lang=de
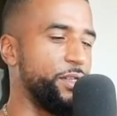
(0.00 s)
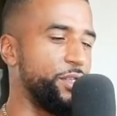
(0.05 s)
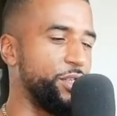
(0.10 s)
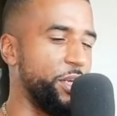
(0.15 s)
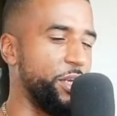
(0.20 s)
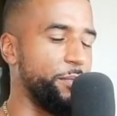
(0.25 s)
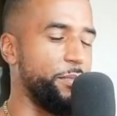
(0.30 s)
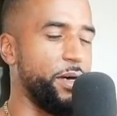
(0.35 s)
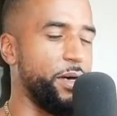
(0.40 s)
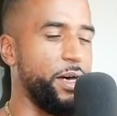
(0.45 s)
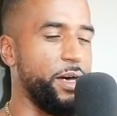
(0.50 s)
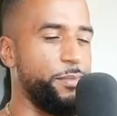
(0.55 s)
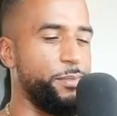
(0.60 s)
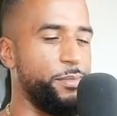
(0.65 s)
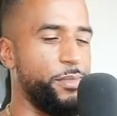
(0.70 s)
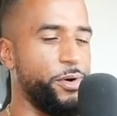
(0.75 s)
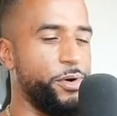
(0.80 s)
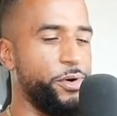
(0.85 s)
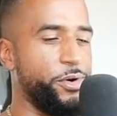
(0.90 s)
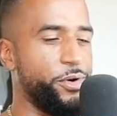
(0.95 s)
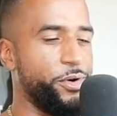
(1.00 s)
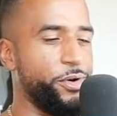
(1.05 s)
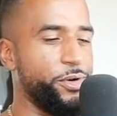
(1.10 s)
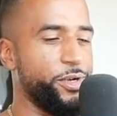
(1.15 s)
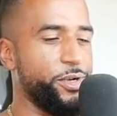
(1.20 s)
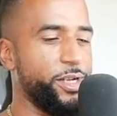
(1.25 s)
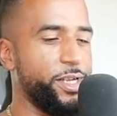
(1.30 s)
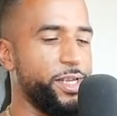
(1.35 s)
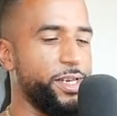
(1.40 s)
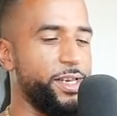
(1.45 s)
ein Gym haben auch,
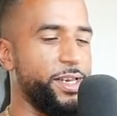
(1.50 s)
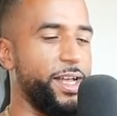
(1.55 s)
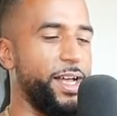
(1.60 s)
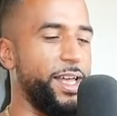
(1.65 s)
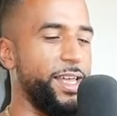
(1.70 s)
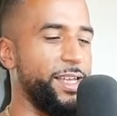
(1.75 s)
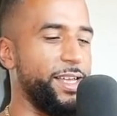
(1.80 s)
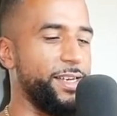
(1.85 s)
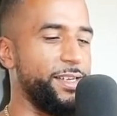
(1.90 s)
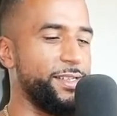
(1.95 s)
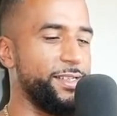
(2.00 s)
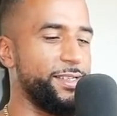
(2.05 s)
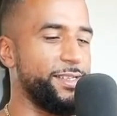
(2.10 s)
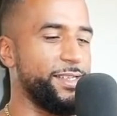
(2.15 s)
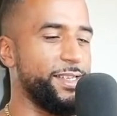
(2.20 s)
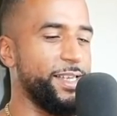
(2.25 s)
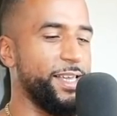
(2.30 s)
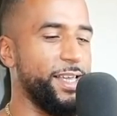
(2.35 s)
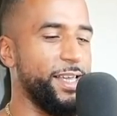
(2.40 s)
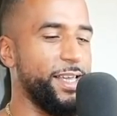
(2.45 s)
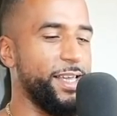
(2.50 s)
ein eigenes.